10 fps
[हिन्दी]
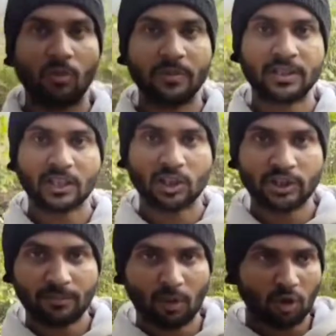उम्मीद करता
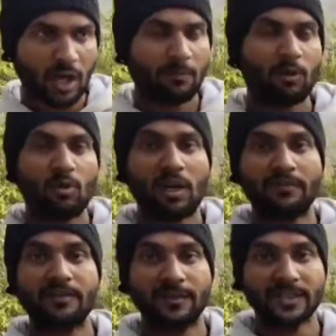हूँ ये ब्लॉग आप लोगों को
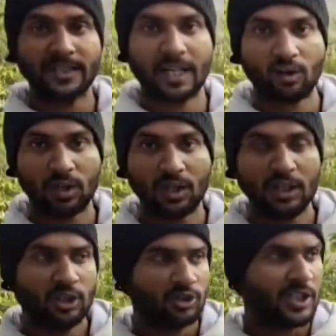काफ़ी पसंद आया होगा
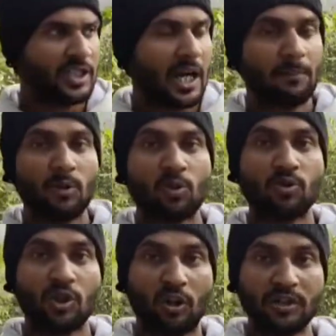तो चलिए आप लोग
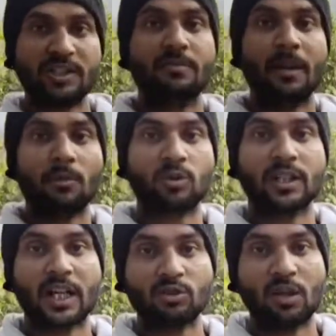कुछ और चीज़ मैं आप लोग को
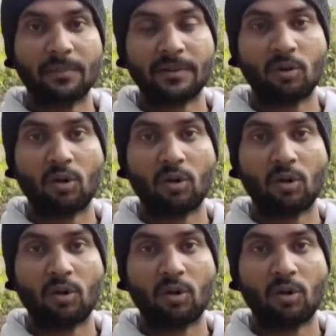दिखाता हूँ अपने